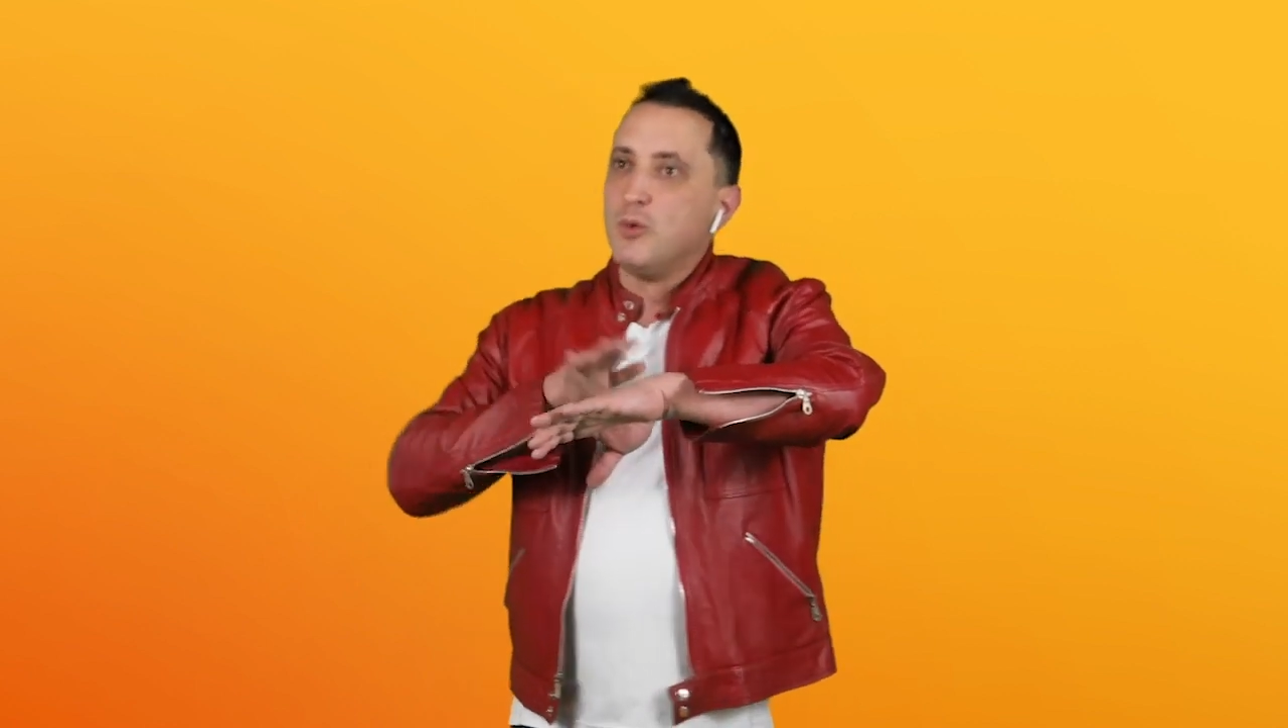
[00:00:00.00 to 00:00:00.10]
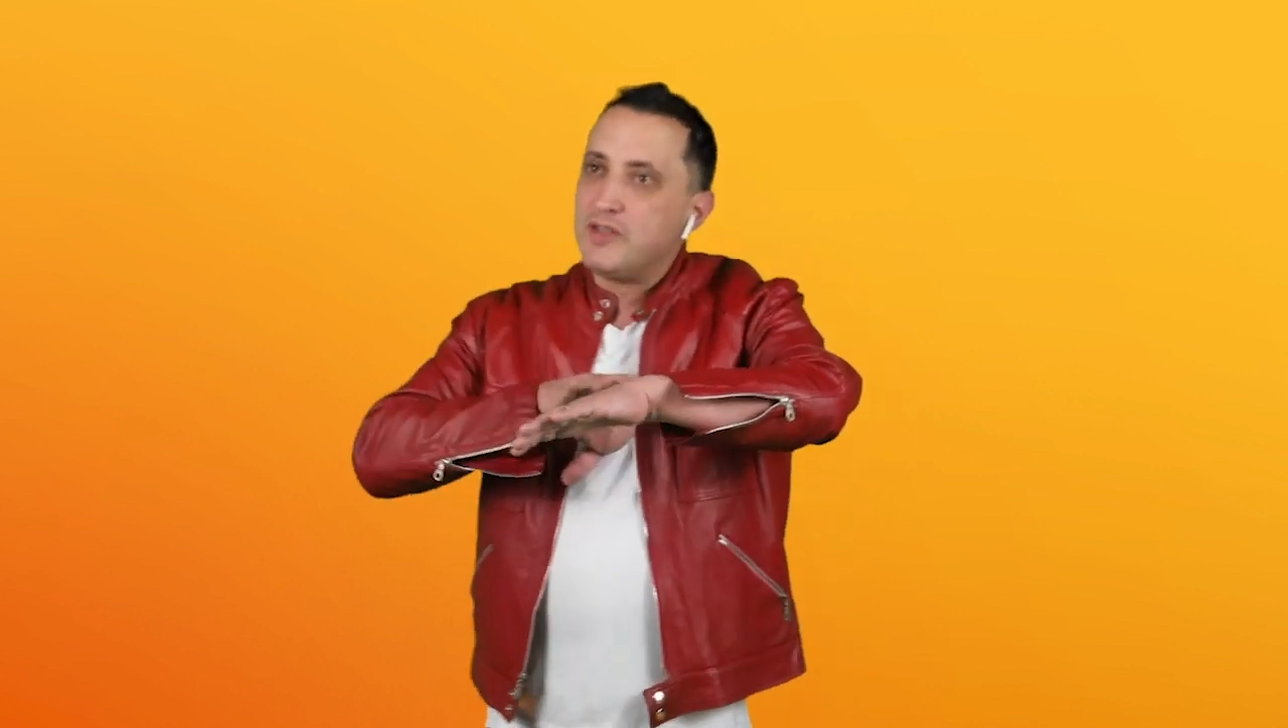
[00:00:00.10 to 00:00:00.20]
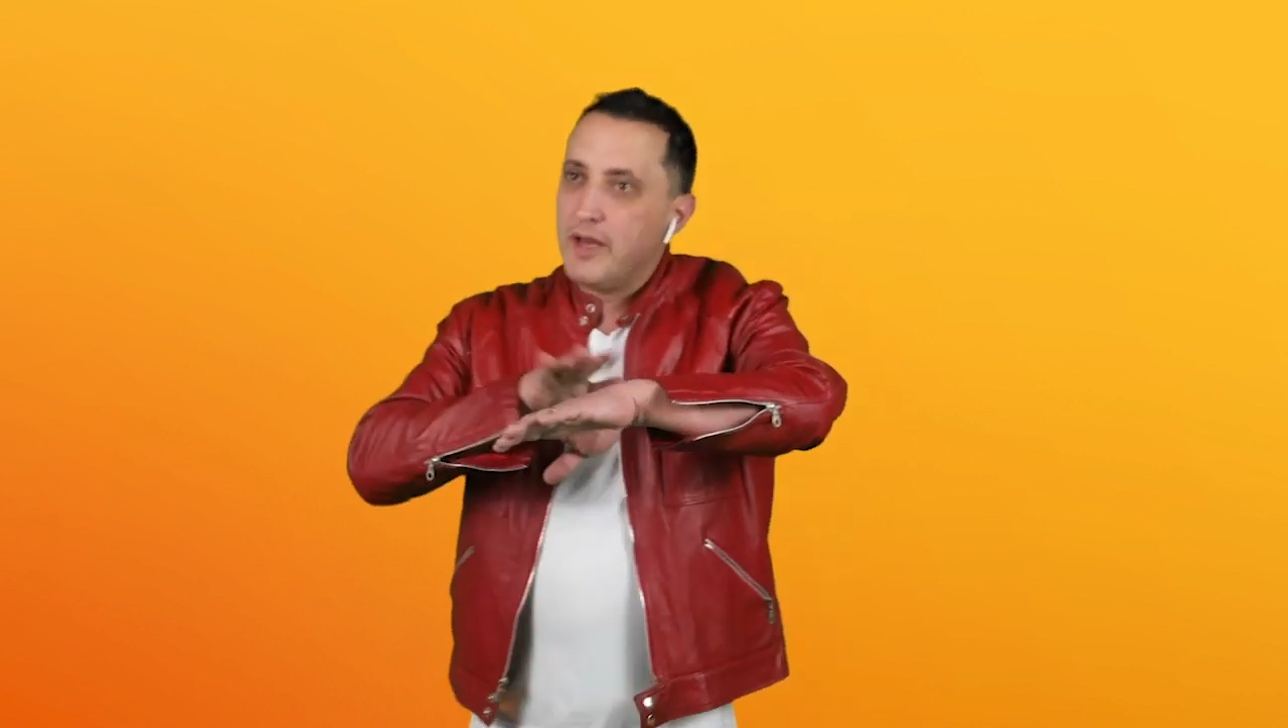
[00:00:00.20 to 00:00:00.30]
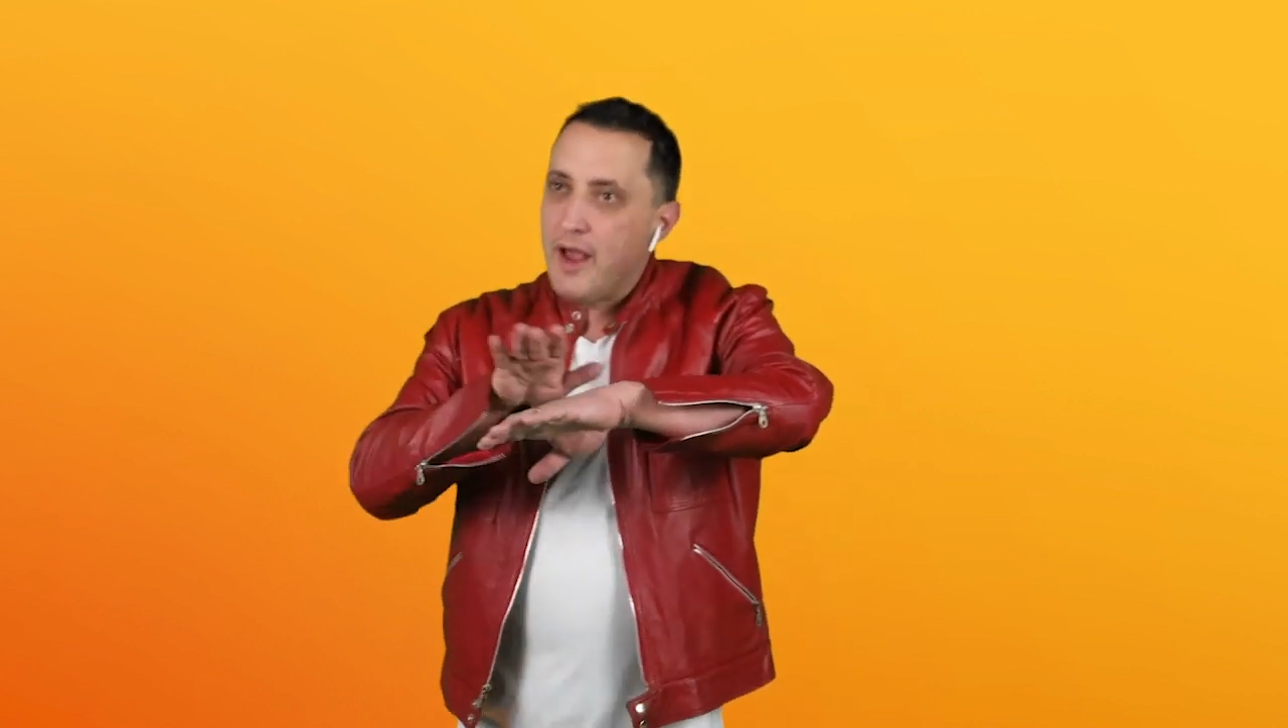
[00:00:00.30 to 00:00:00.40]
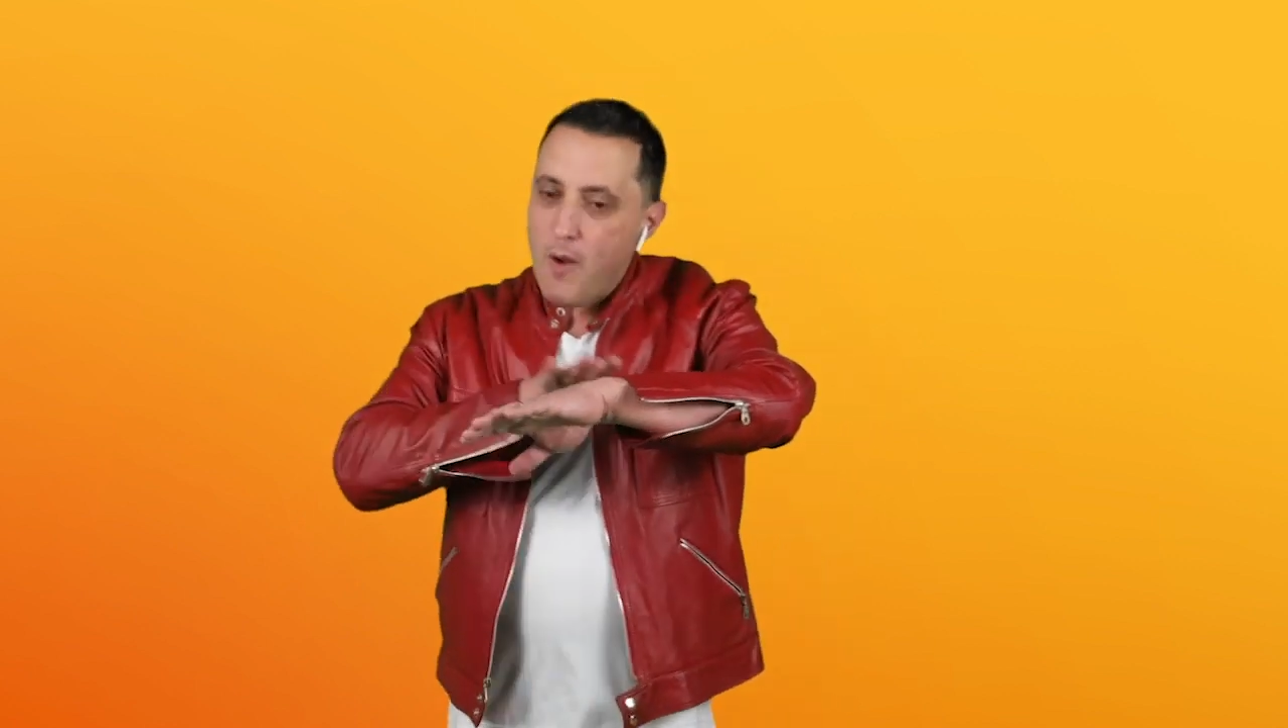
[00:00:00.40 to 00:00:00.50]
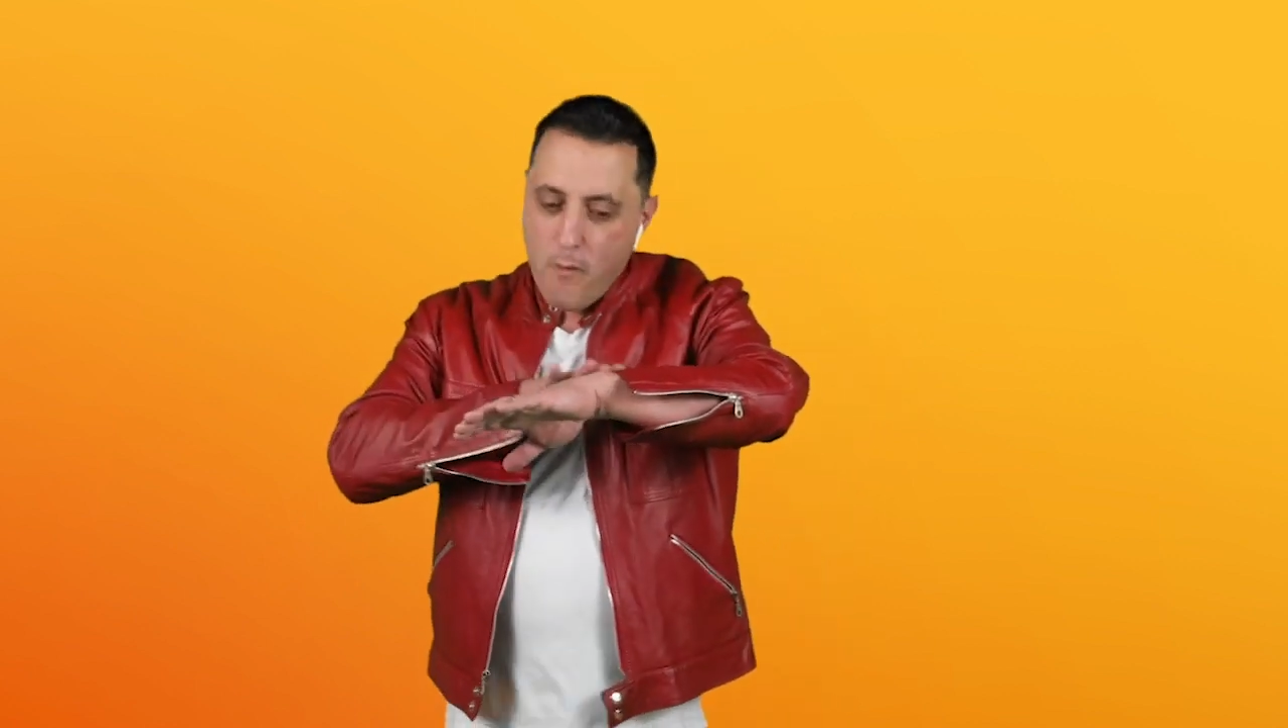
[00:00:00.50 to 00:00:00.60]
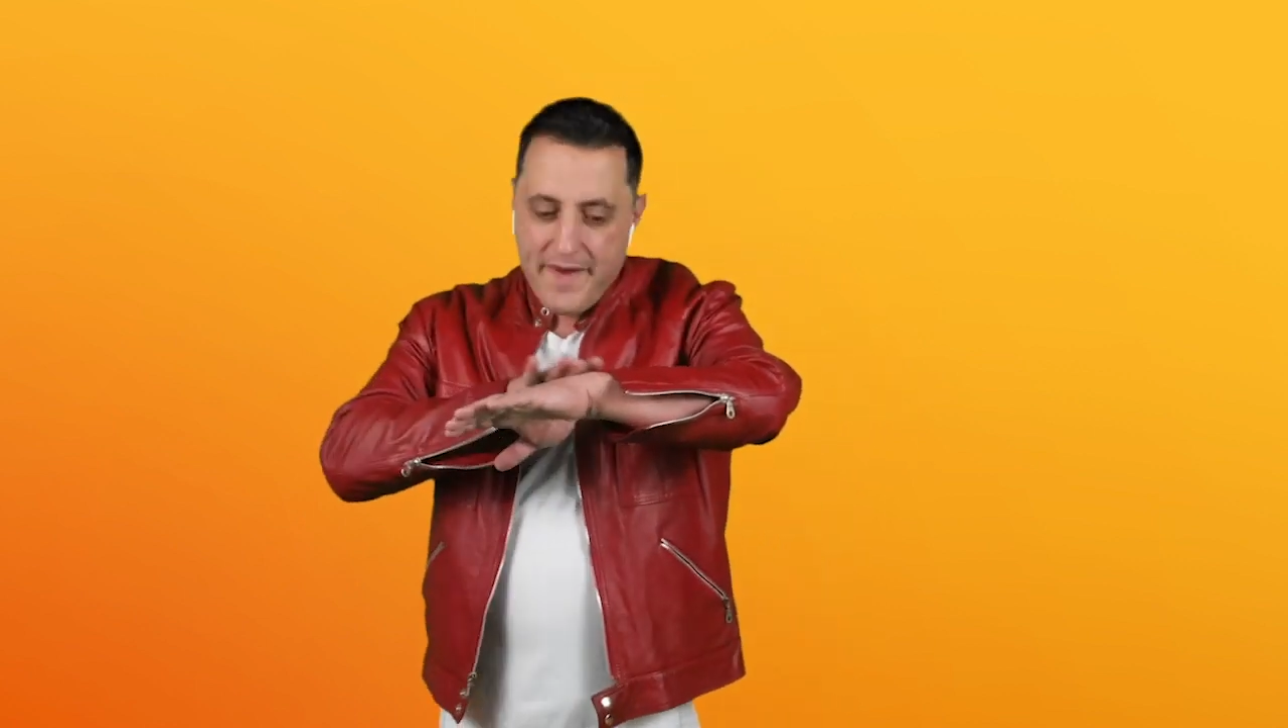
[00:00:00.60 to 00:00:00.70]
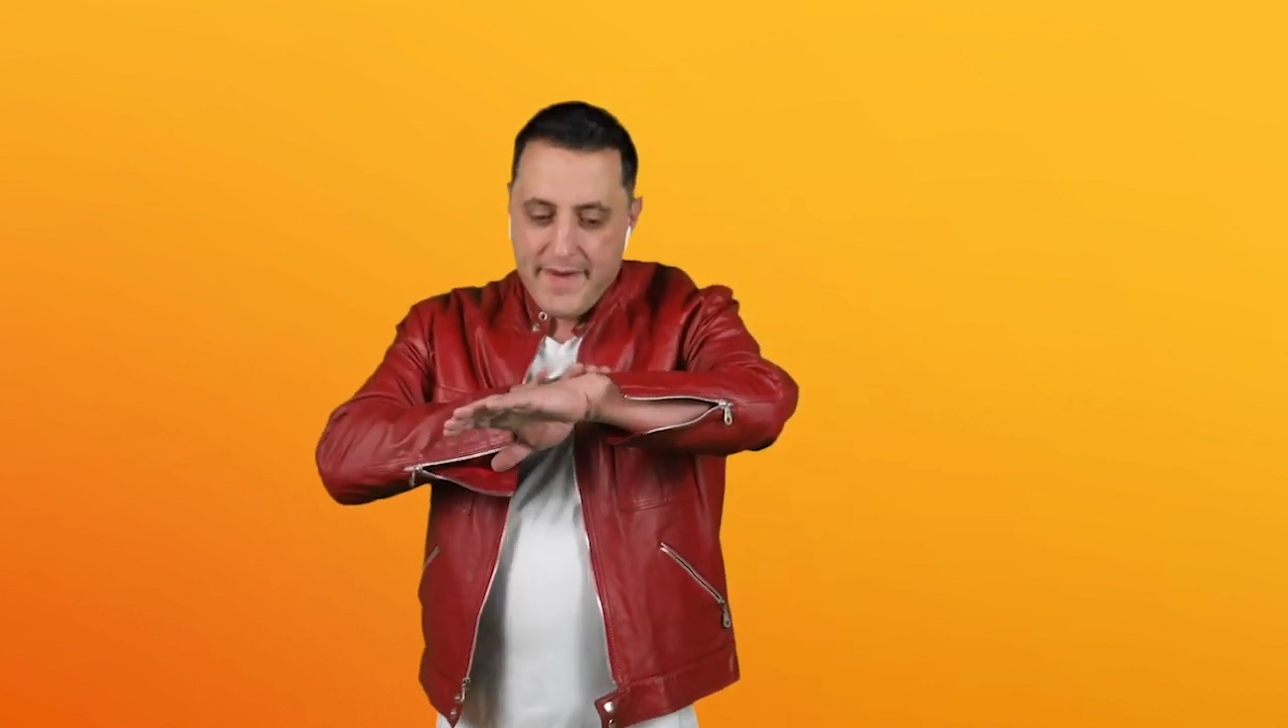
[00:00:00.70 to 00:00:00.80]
música.